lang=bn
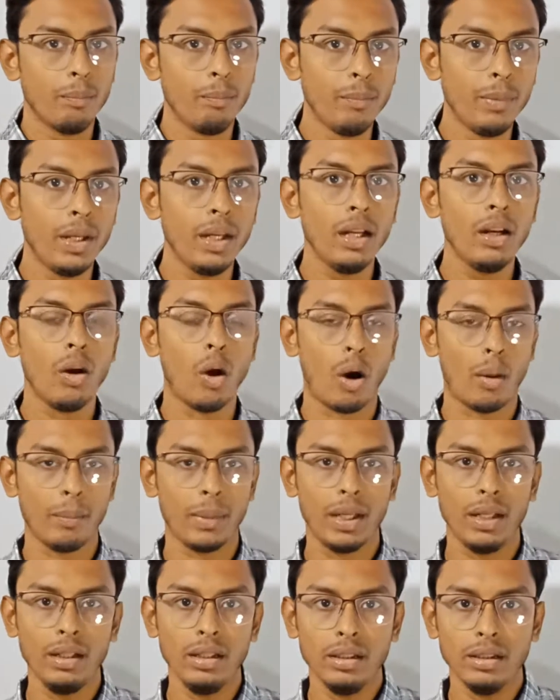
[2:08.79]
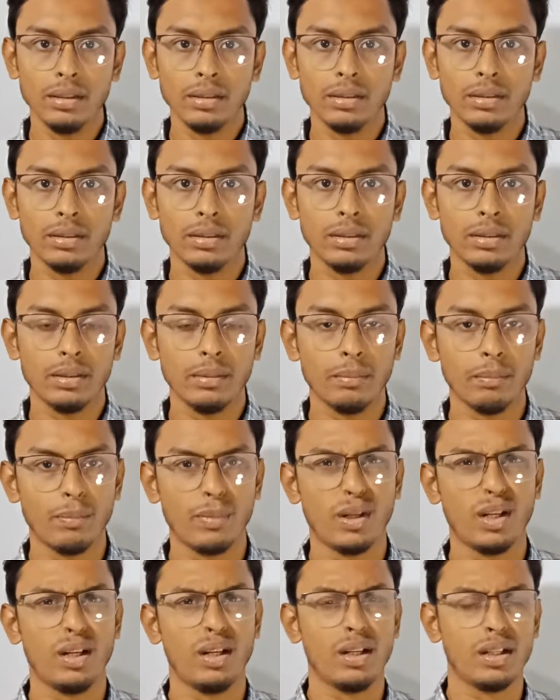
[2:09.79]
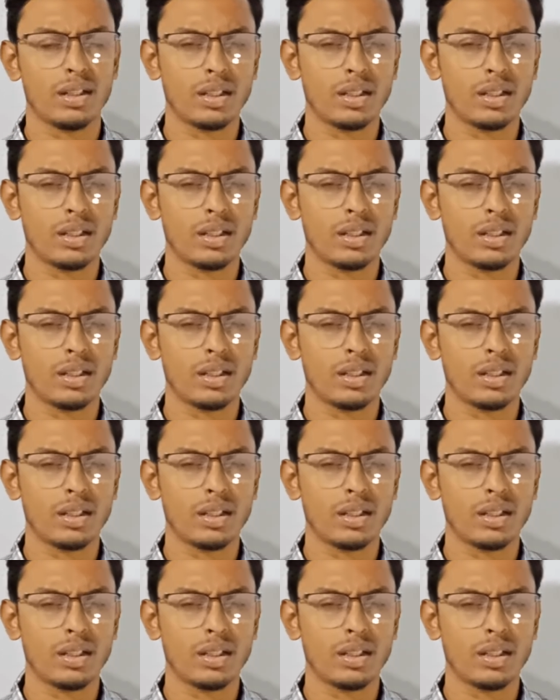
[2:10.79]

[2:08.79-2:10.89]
মিল অমিল বা